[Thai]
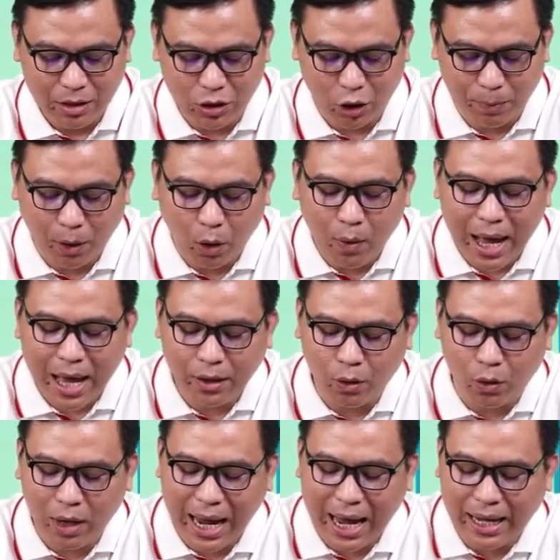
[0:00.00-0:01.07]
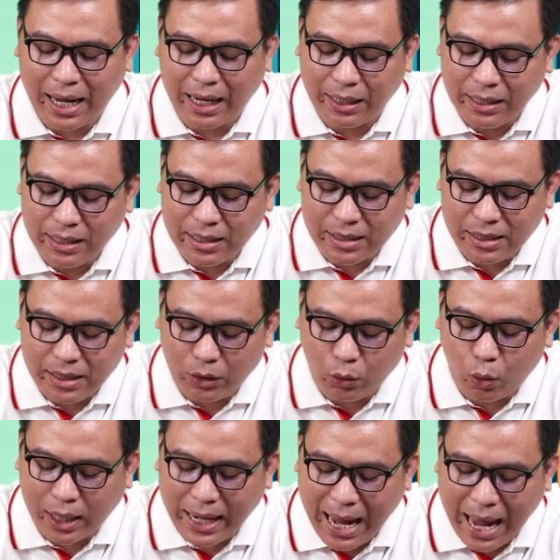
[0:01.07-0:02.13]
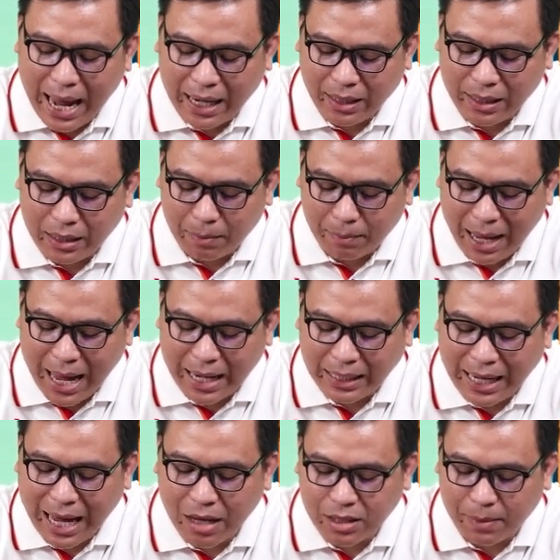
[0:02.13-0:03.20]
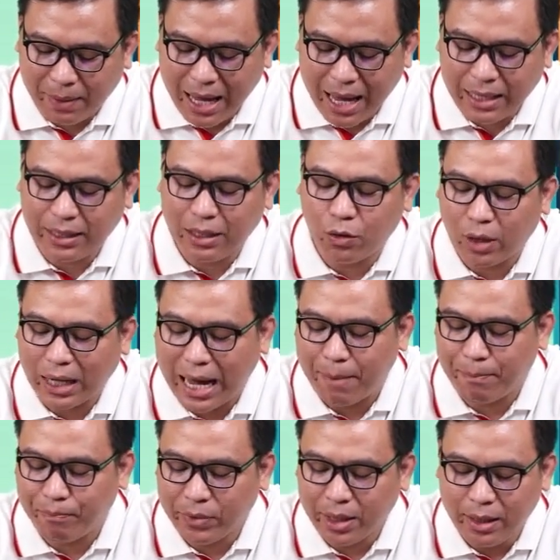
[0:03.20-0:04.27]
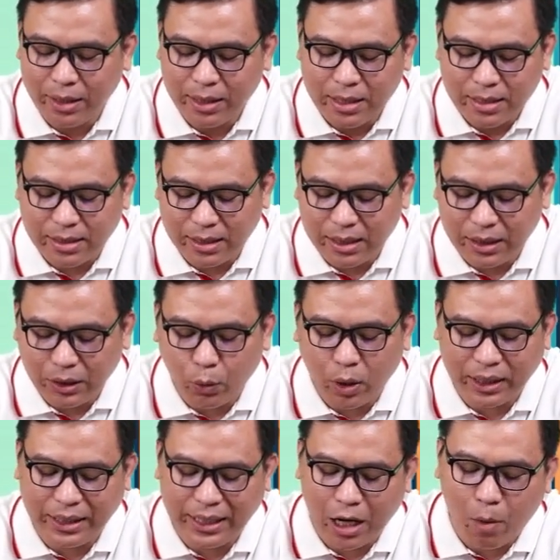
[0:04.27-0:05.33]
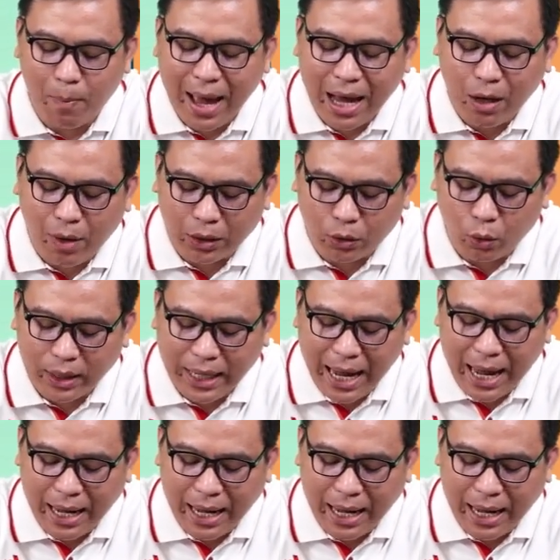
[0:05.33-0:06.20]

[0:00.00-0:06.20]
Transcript: โจทย์บอกว่าโรงงานแห่งหนึ่งซื้อถั่วแดง1,095กิโลกรัมซื้อถั่วเขียวมากกว่าถั่วแด